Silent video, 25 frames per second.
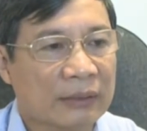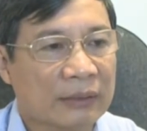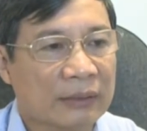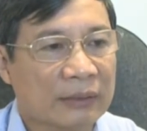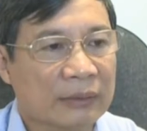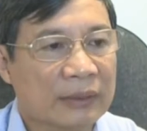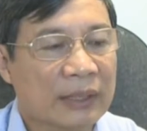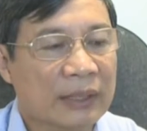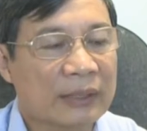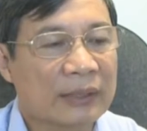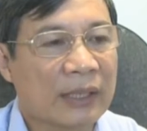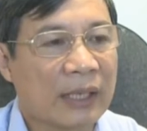
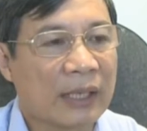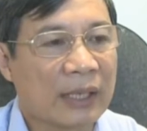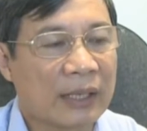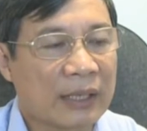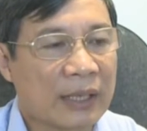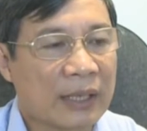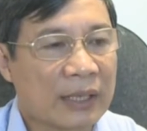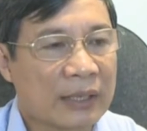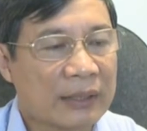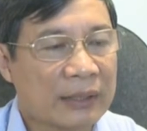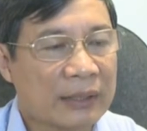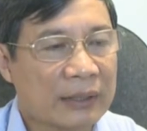tất cả
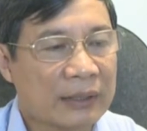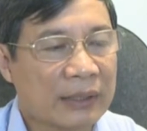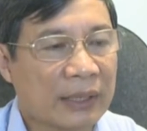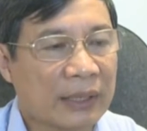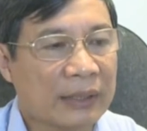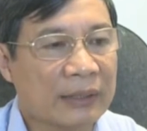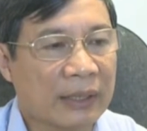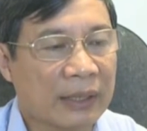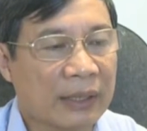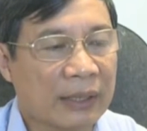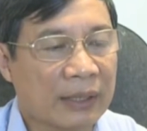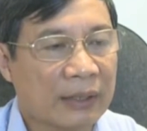các cái
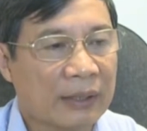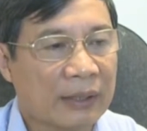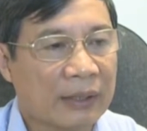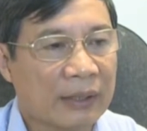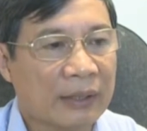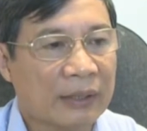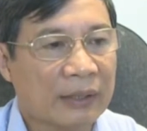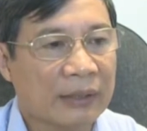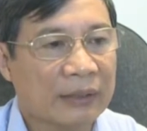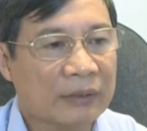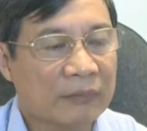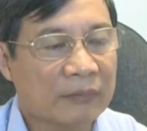ngành nghề
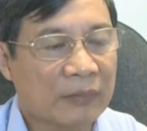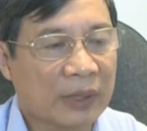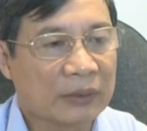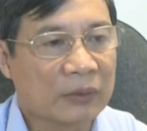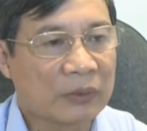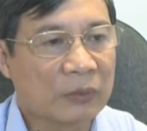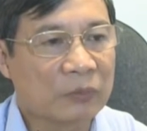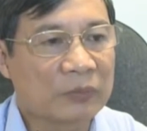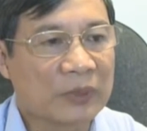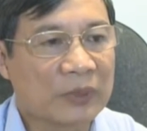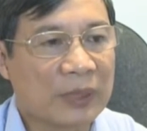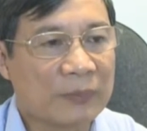nhưng mà
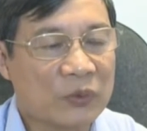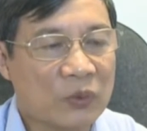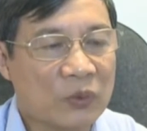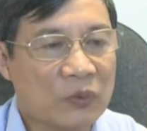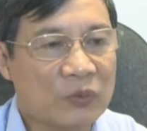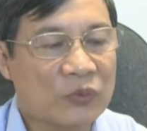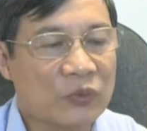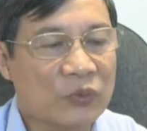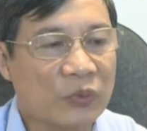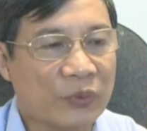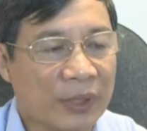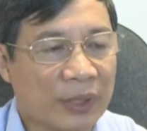tập, tập
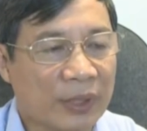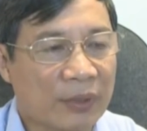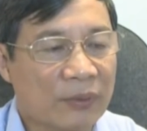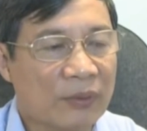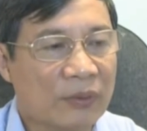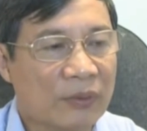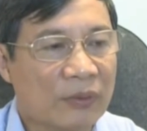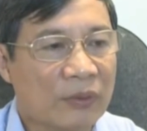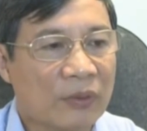trung chủ yếu